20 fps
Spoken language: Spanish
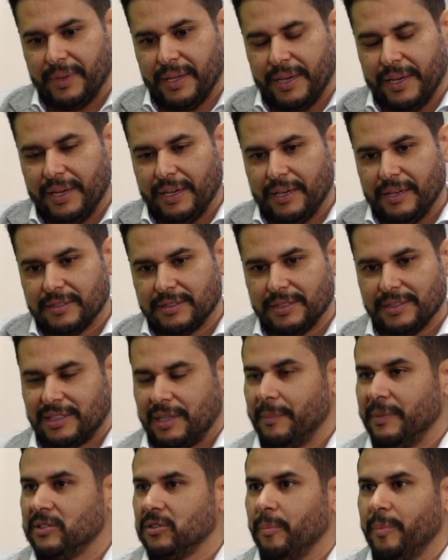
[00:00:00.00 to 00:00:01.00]
eh,
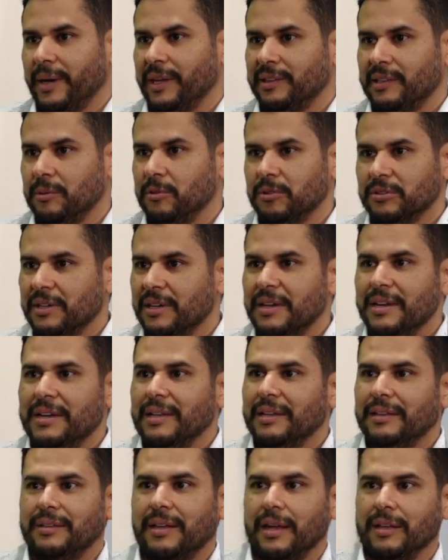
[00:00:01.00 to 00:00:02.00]
sistemas operativos
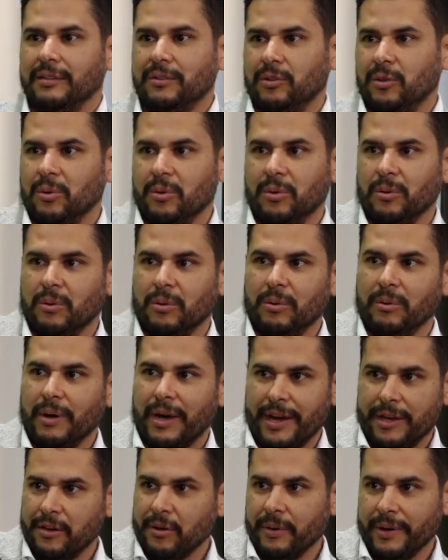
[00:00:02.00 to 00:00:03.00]
tanto
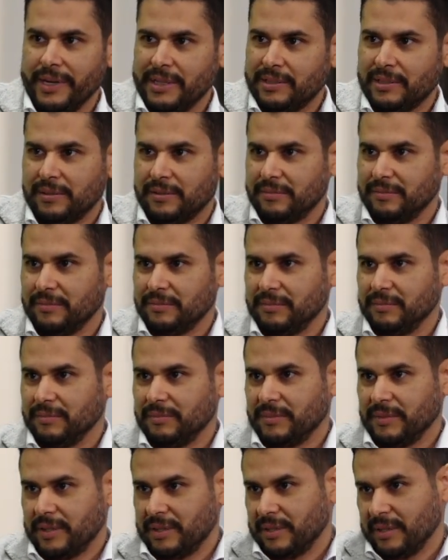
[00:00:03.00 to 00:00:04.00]
iOS,
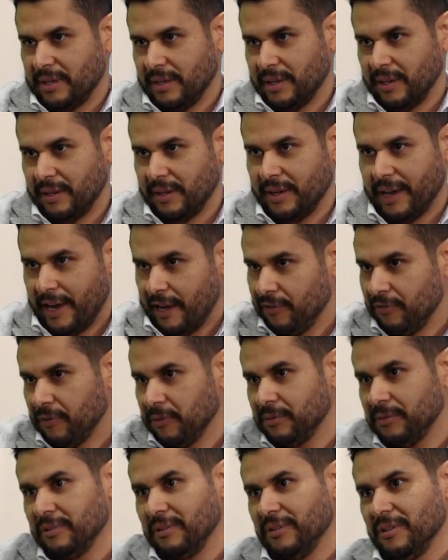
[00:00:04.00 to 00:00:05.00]
eh,
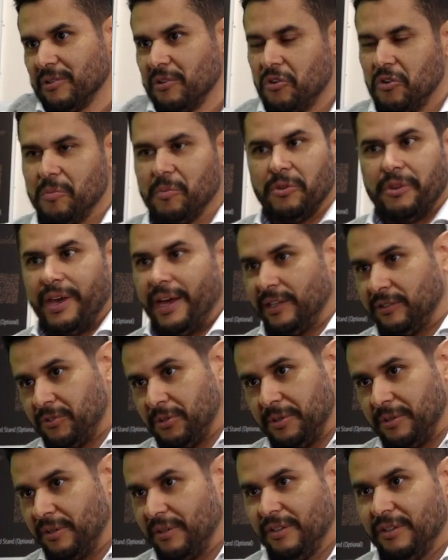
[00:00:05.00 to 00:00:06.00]
iPhone, como de
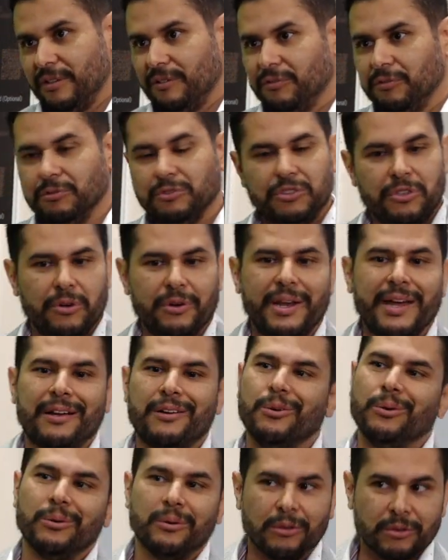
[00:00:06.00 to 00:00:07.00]
Android. Funciona
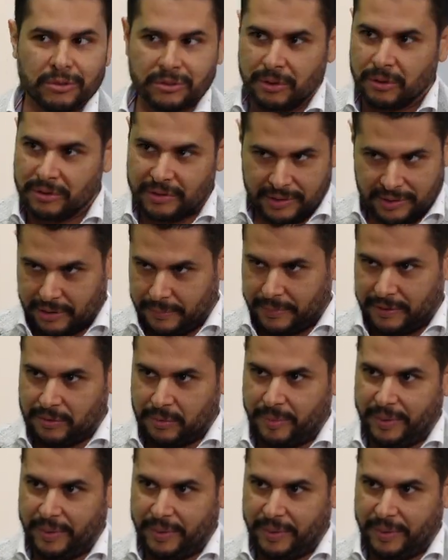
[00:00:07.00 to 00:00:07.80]
con los dos sistemas